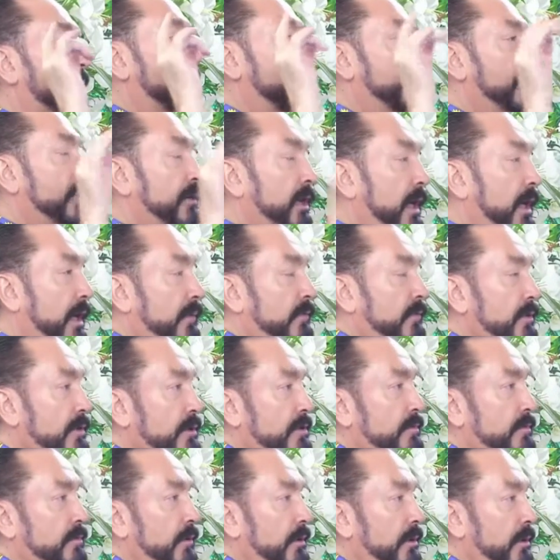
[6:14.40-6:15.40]

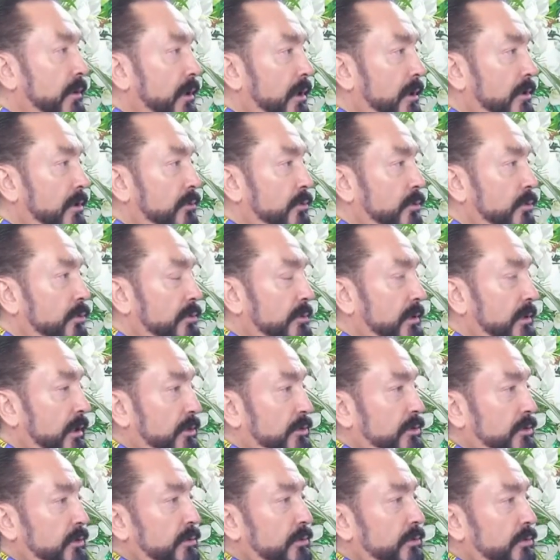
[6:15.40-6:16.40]
Darwinizmi hurda
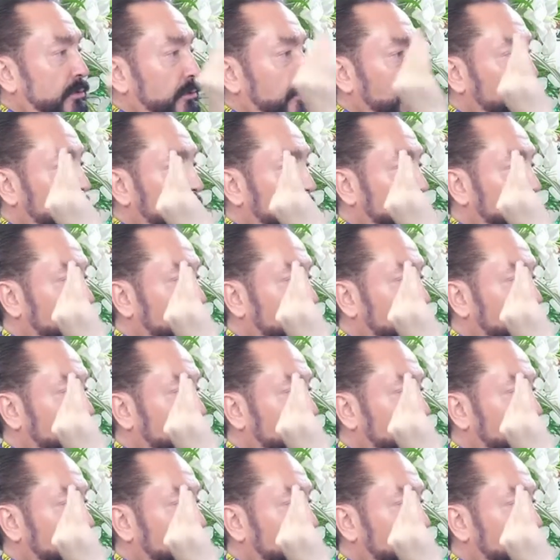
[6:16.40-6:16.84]
haş ediyorsun.